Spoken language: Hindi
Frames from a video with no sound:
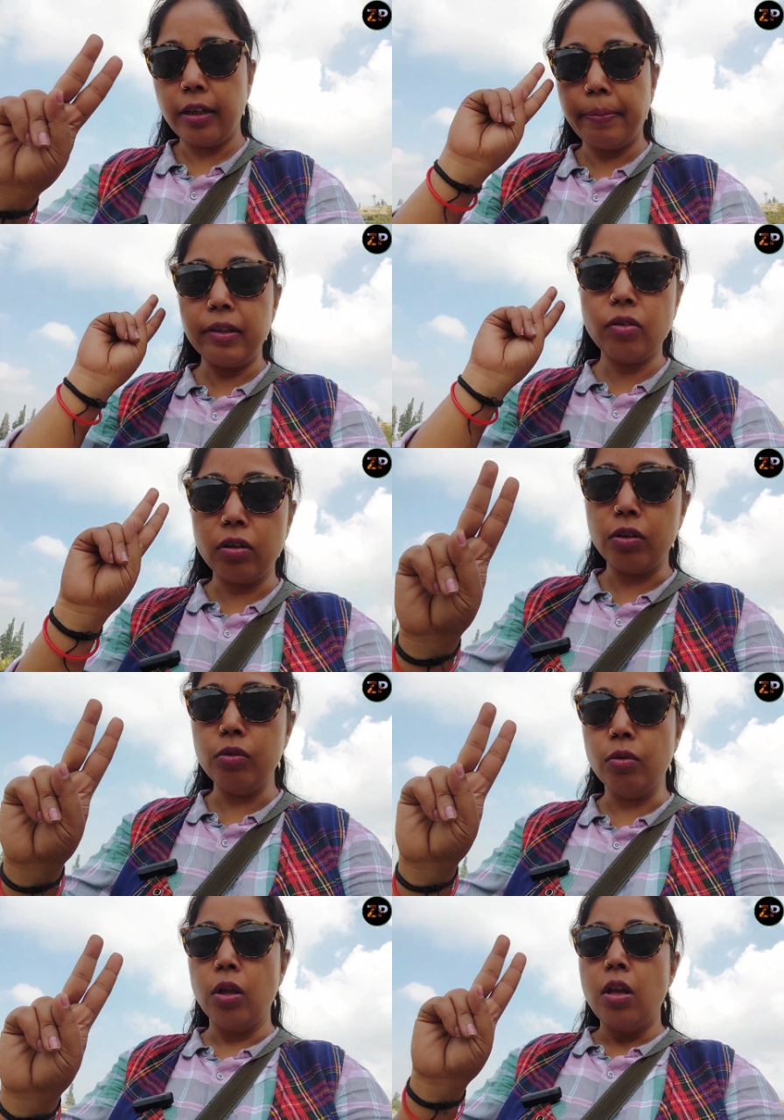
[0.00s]
इट डिपेंड्स ऑन
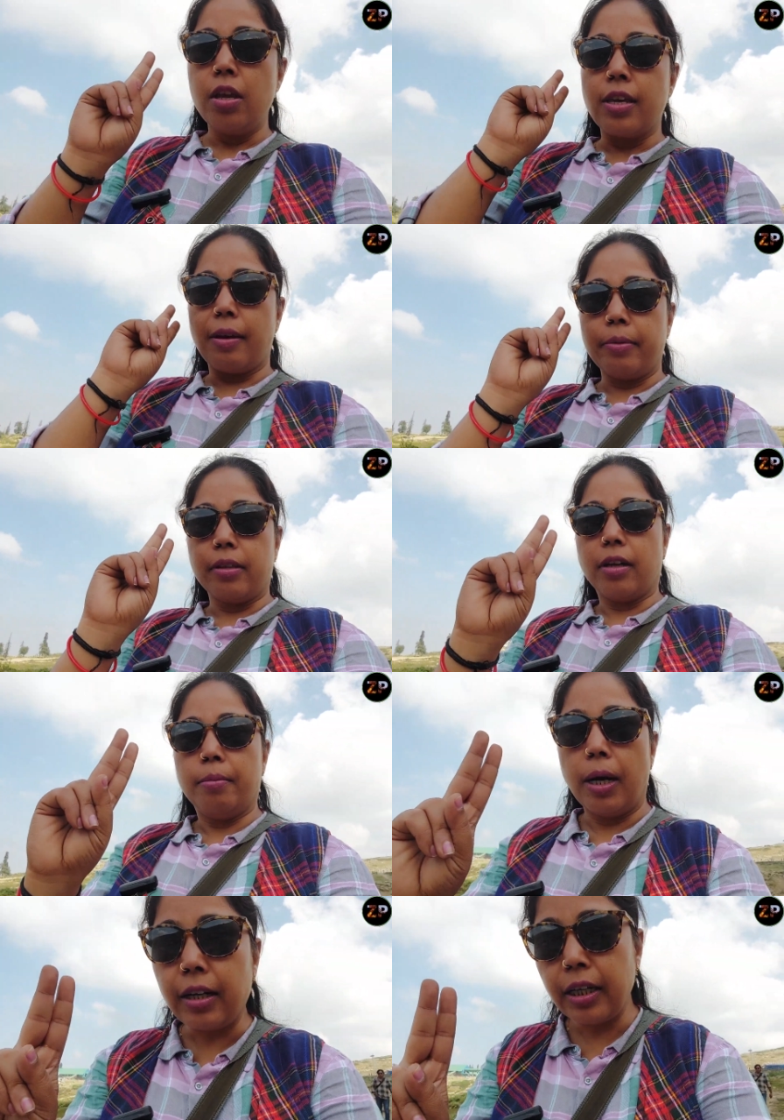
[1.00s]
यू कि आप कितना
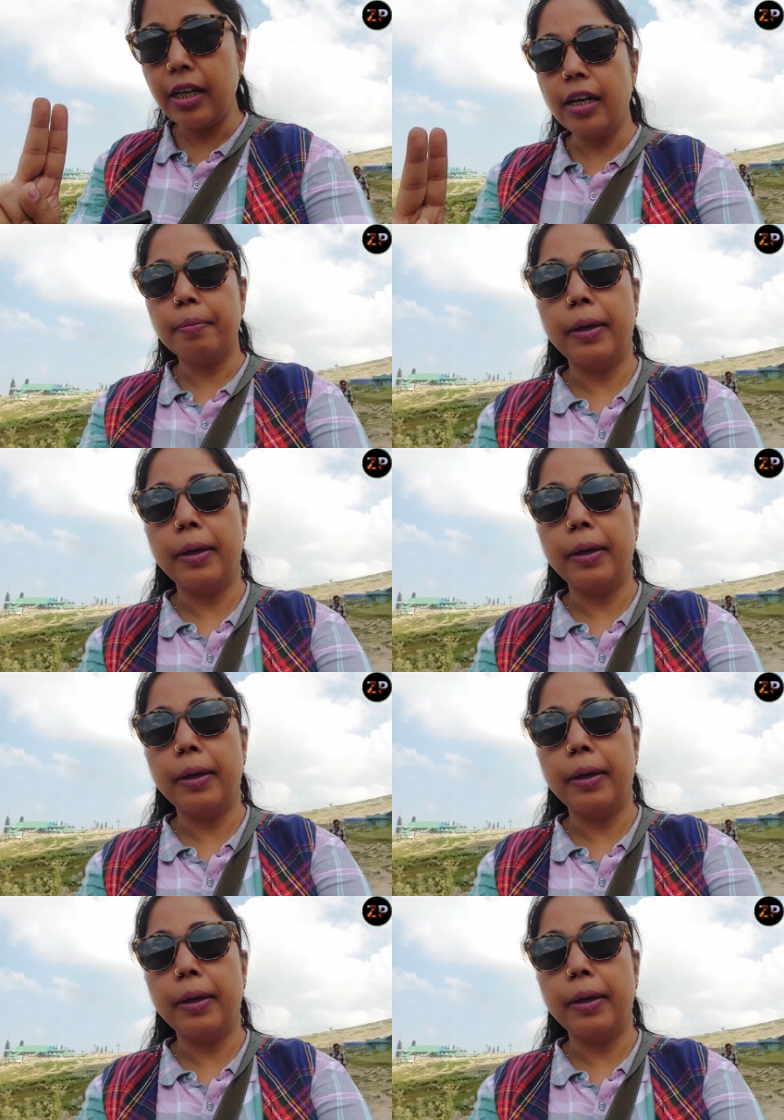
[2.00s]
बार्गनिंग कर